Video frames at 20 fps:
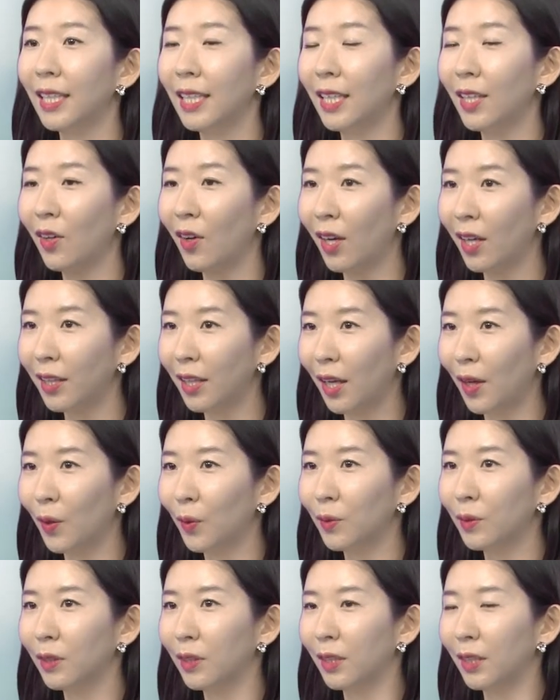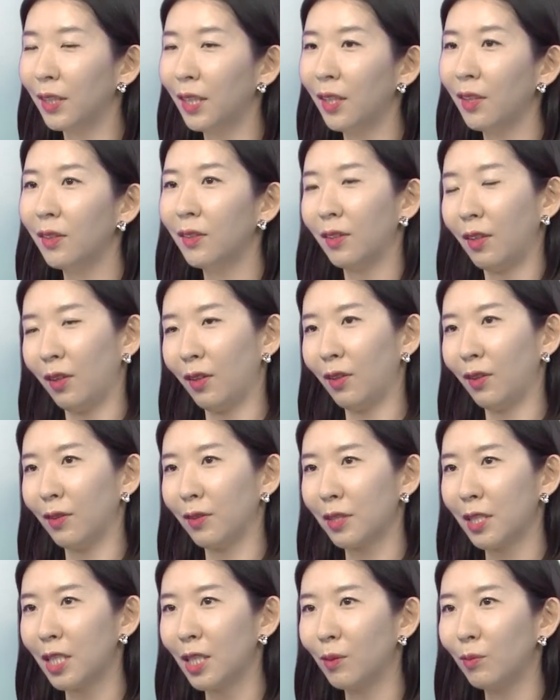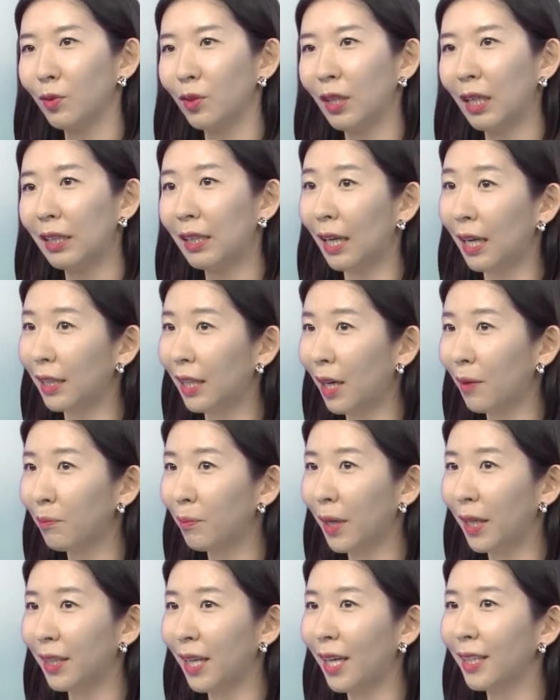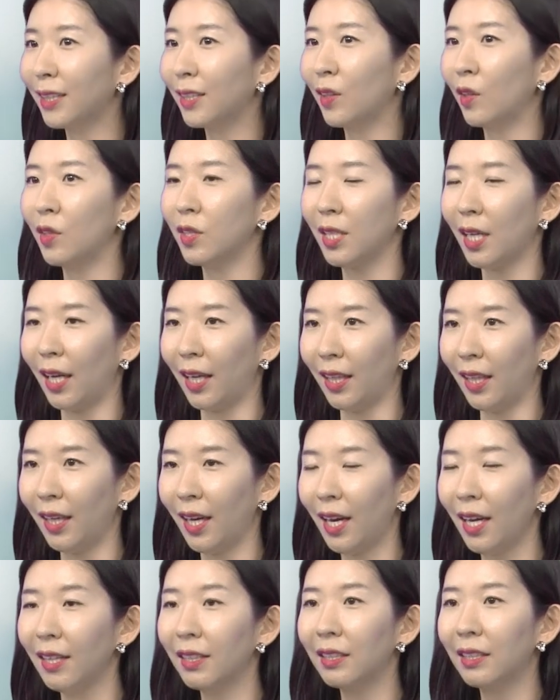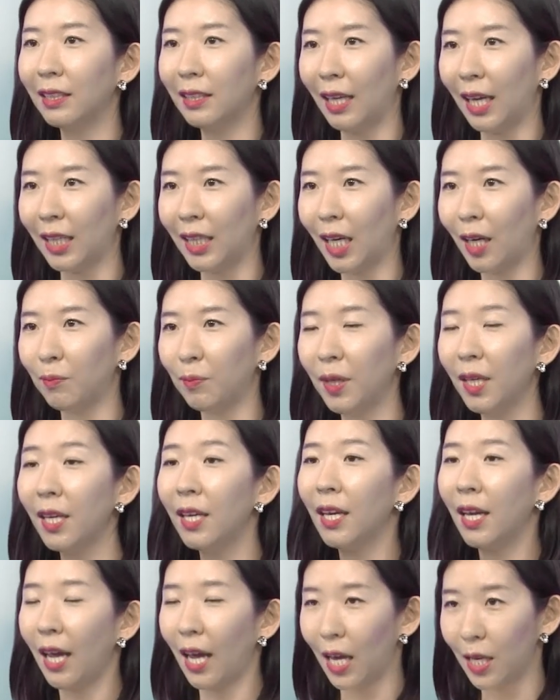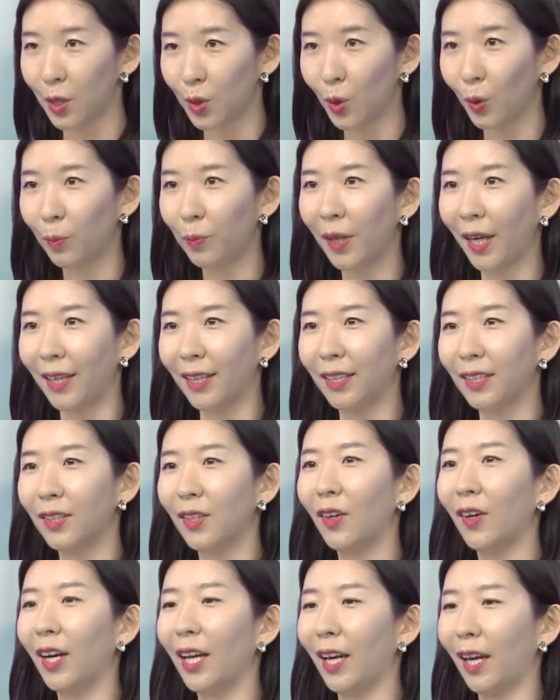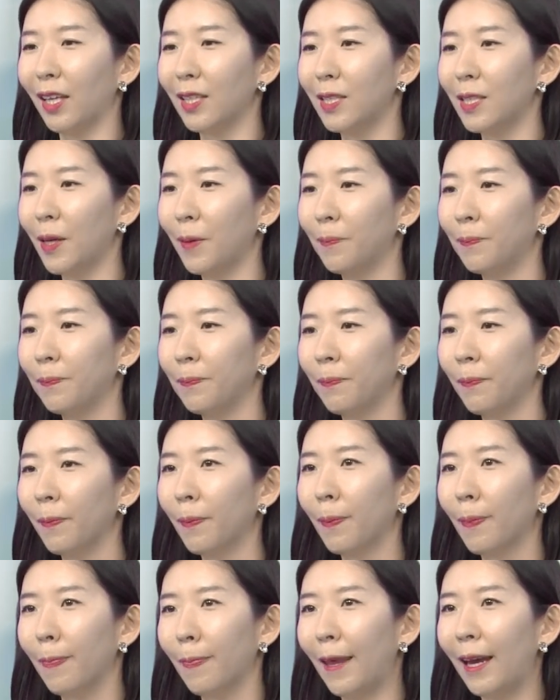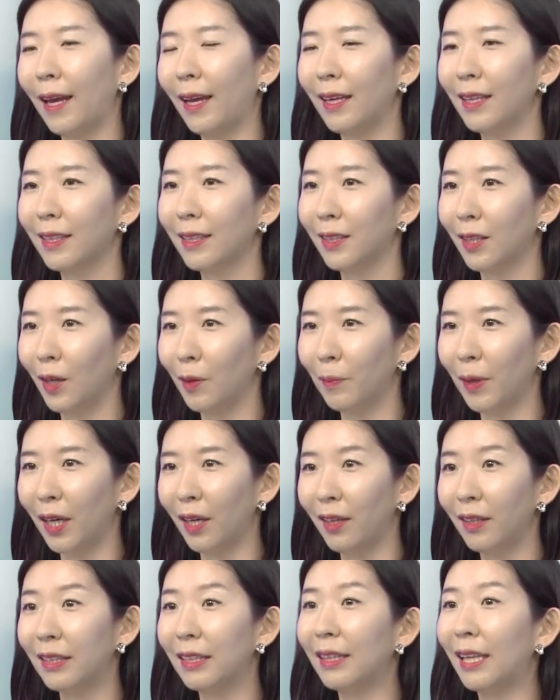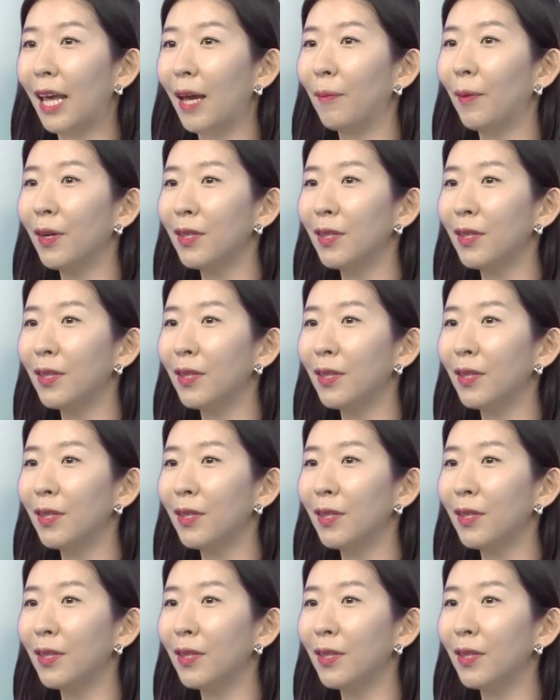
이러한 내용들은요, 어, 질문에 대답만 하는 것이 아니라 그 대답이 SOP 안에 들어가야겠죠. 네, 그러면 네